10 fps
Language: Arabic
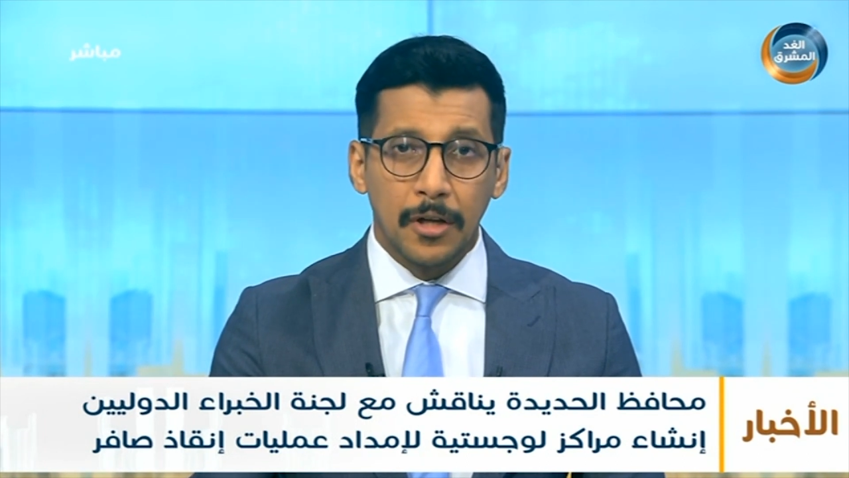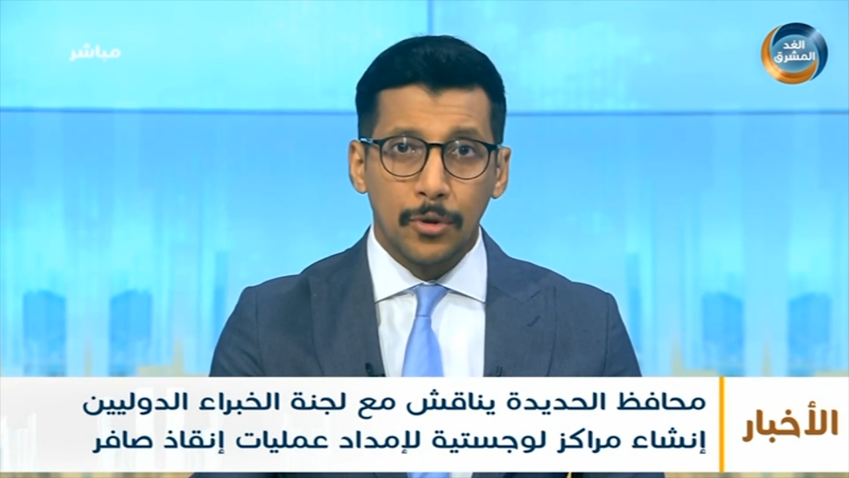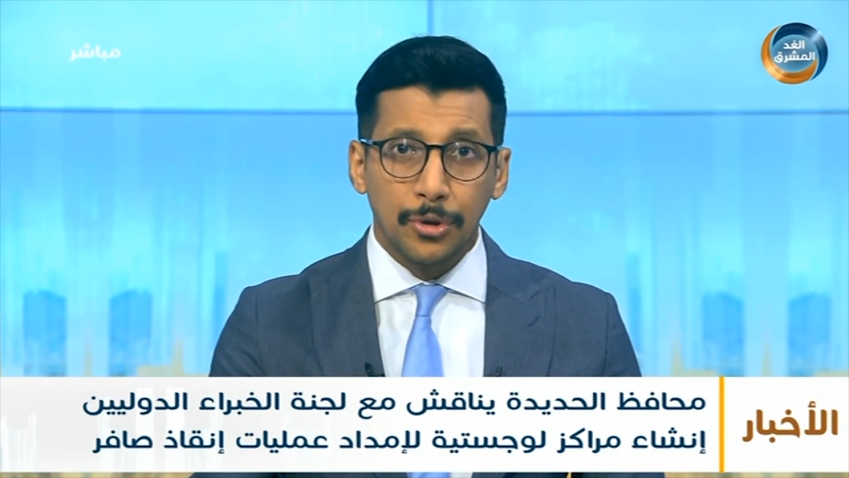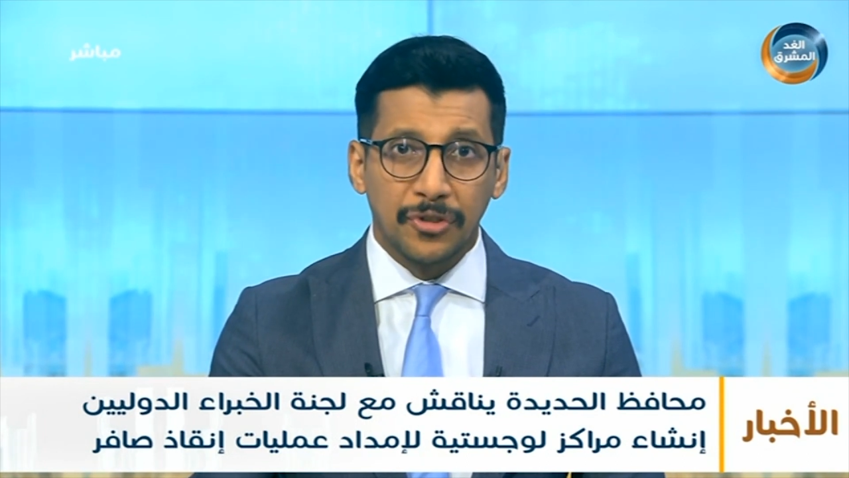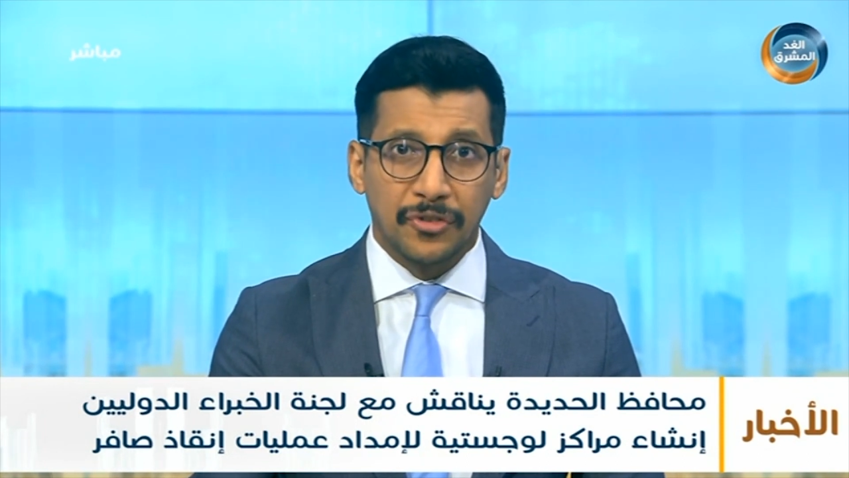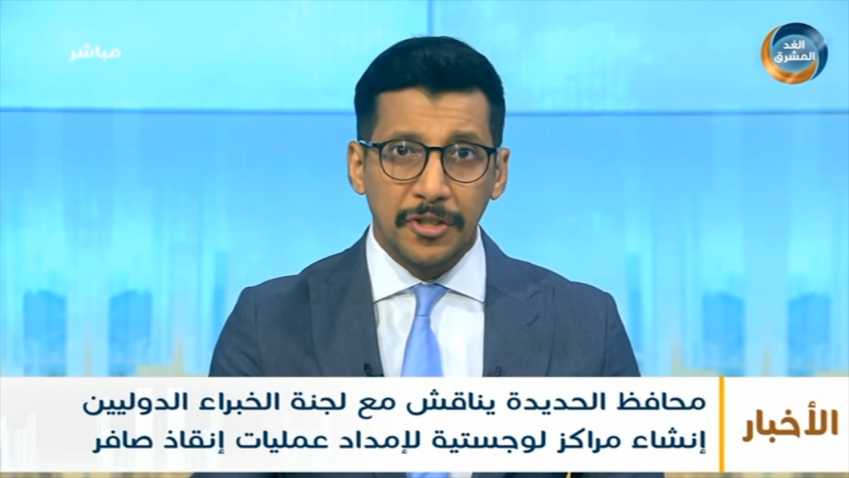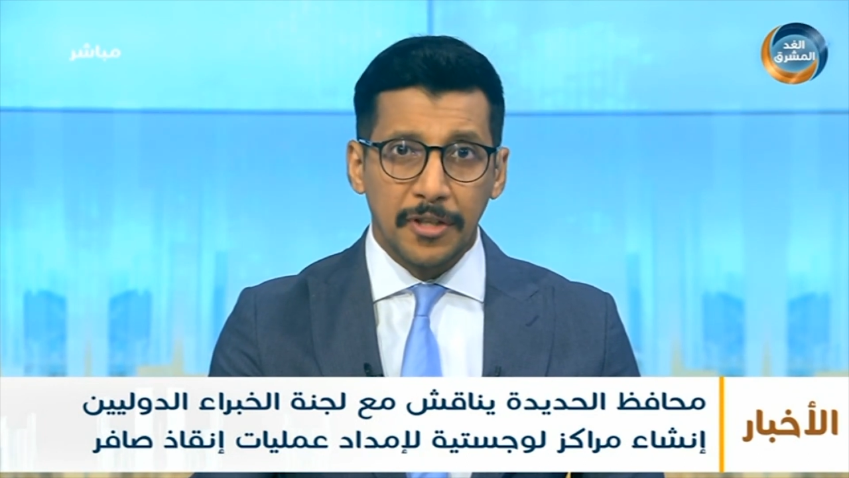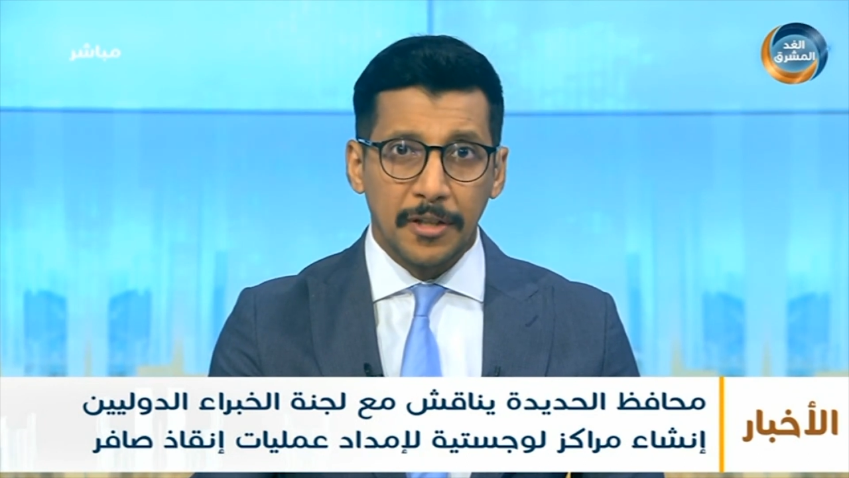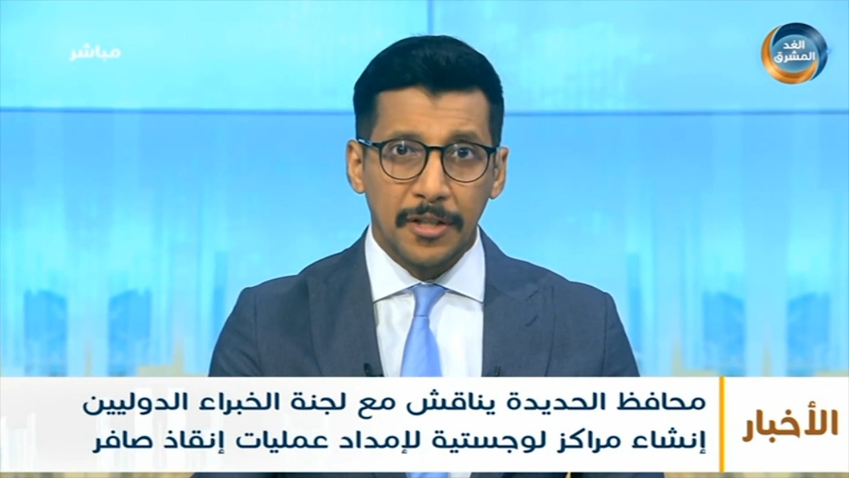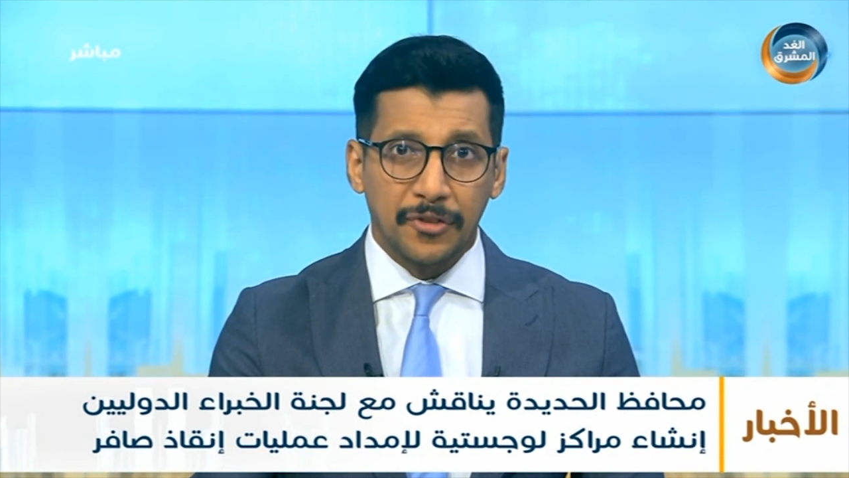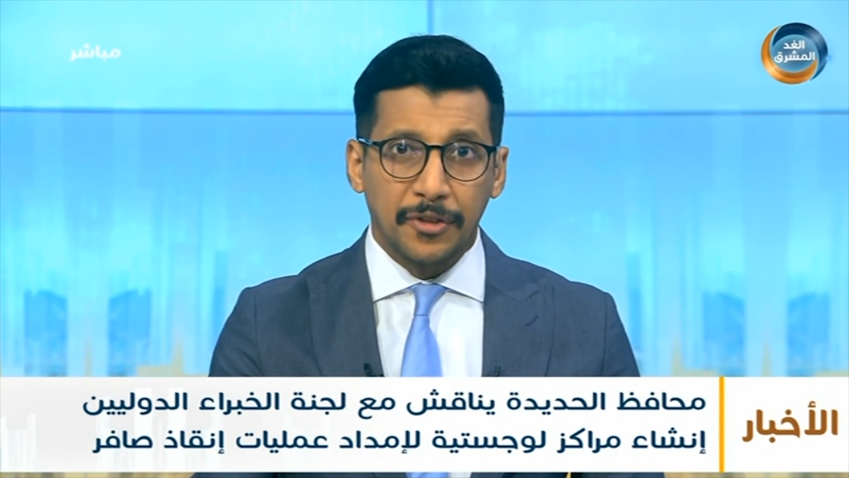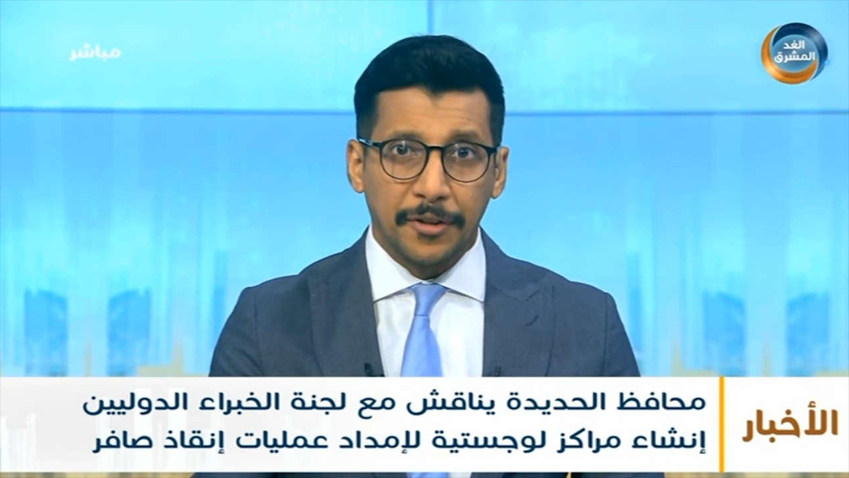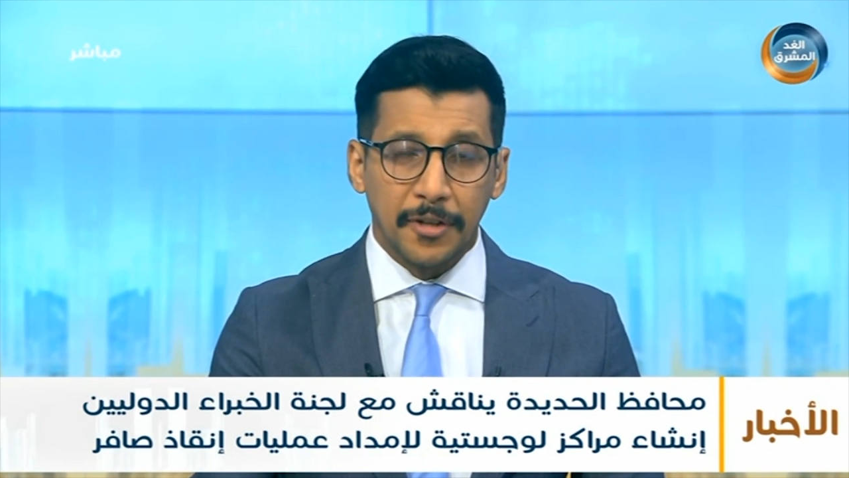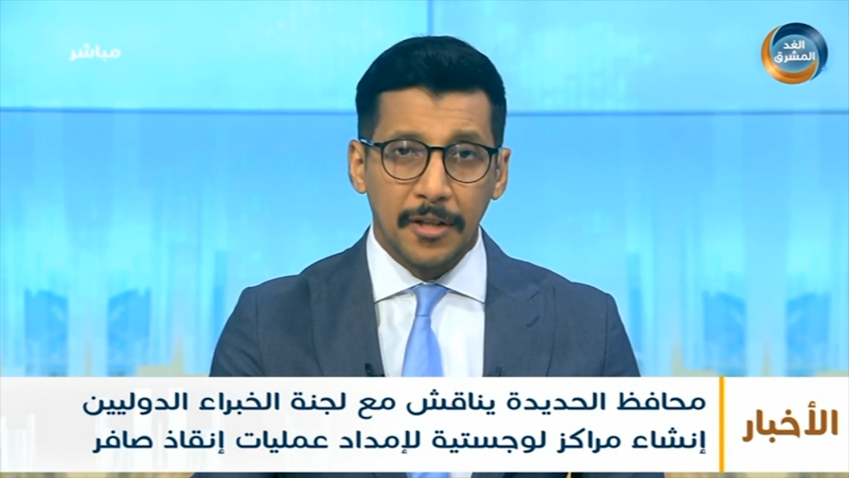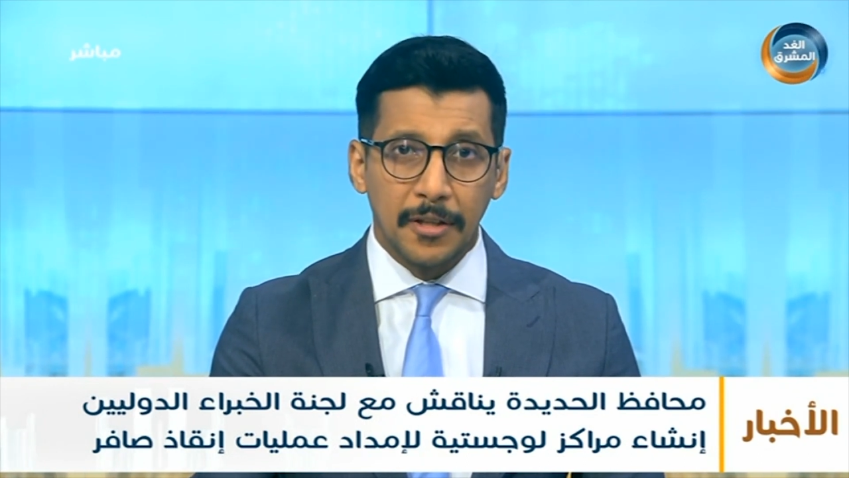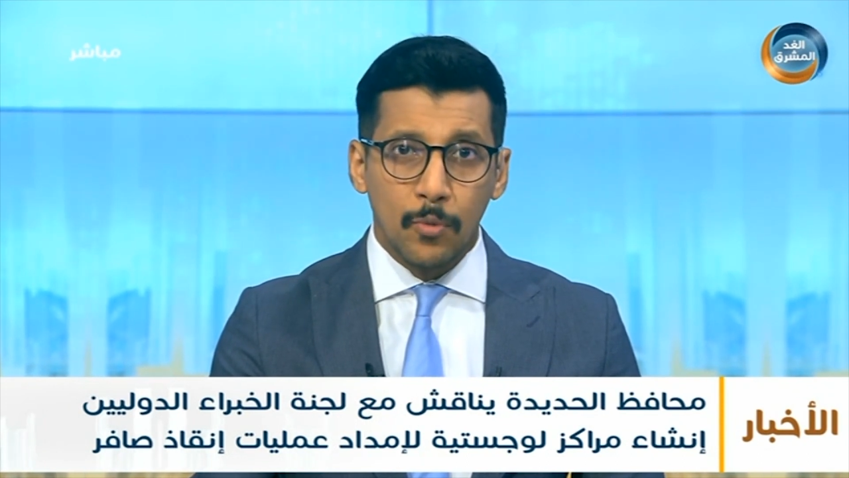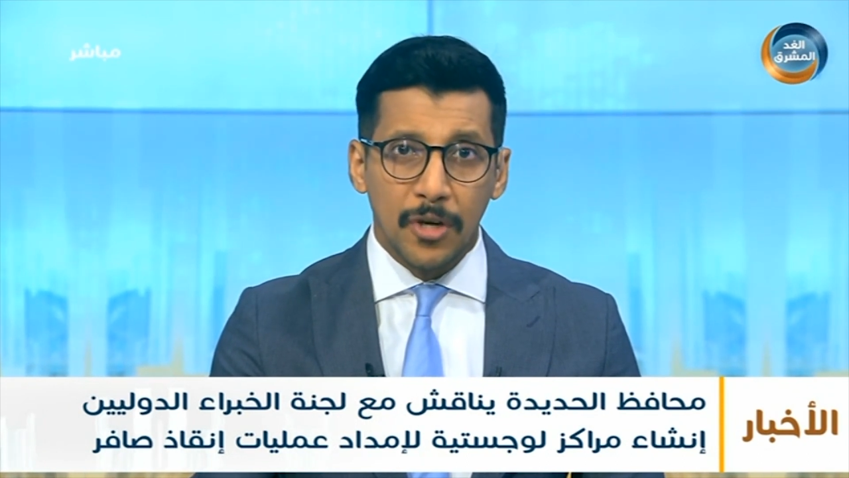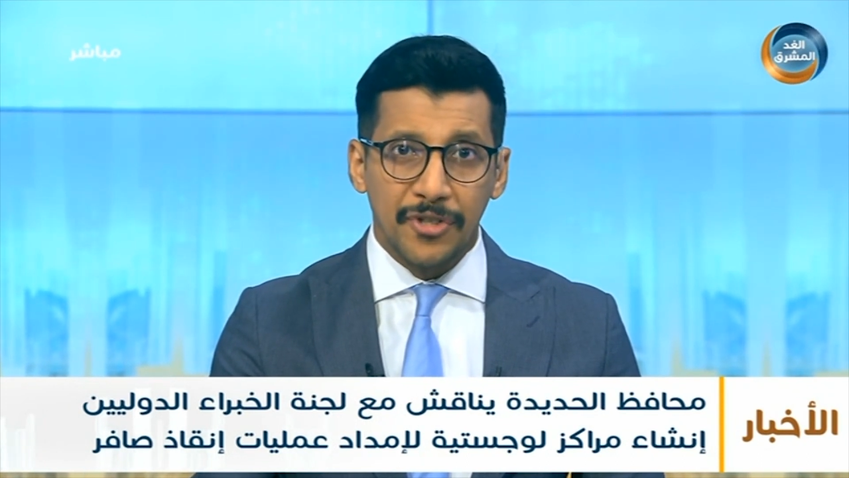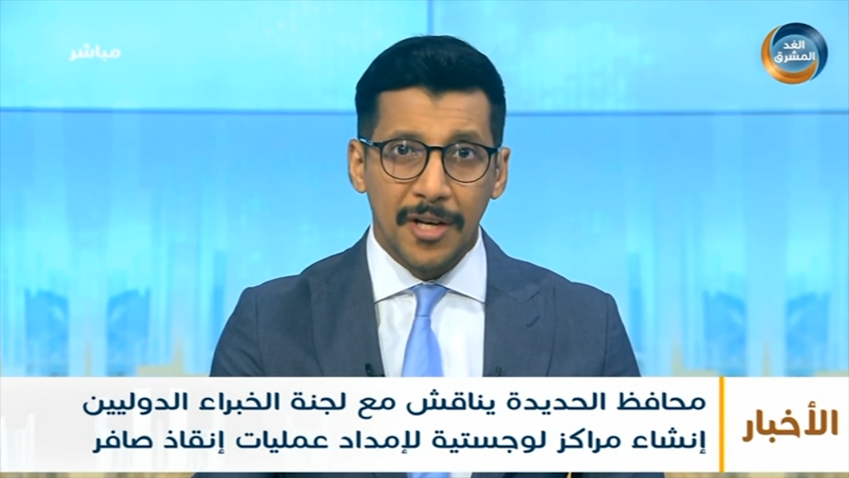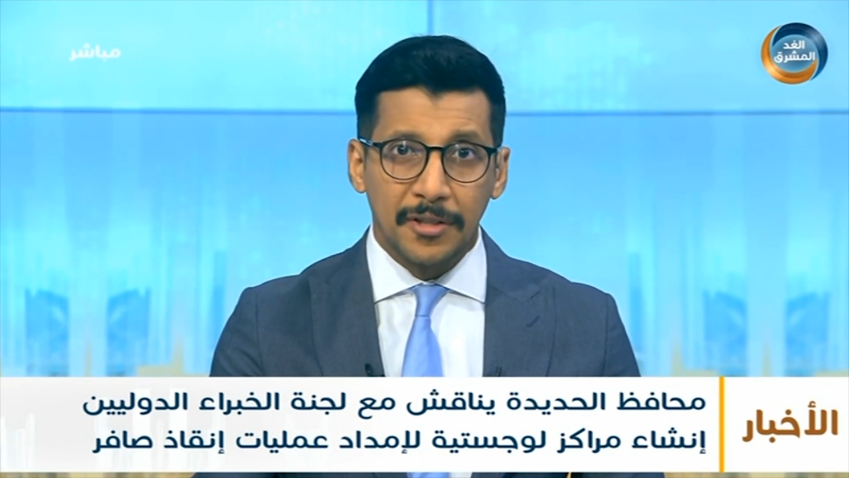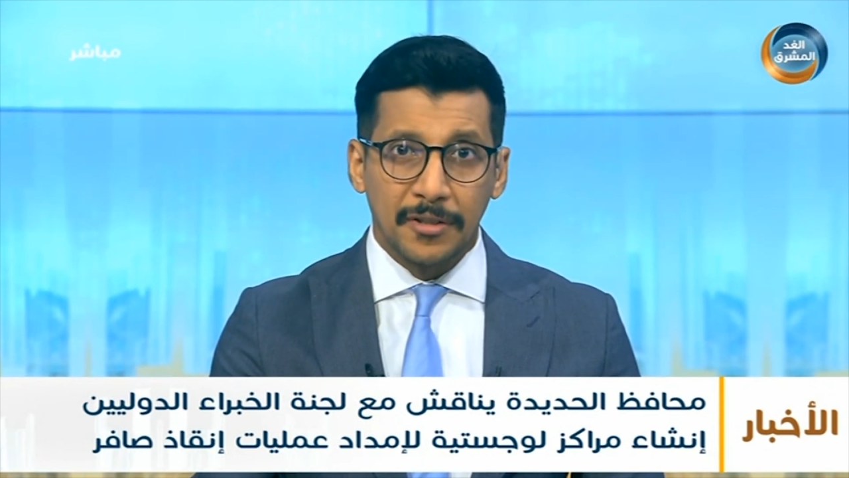لوجستية للاستعداد لمواجهة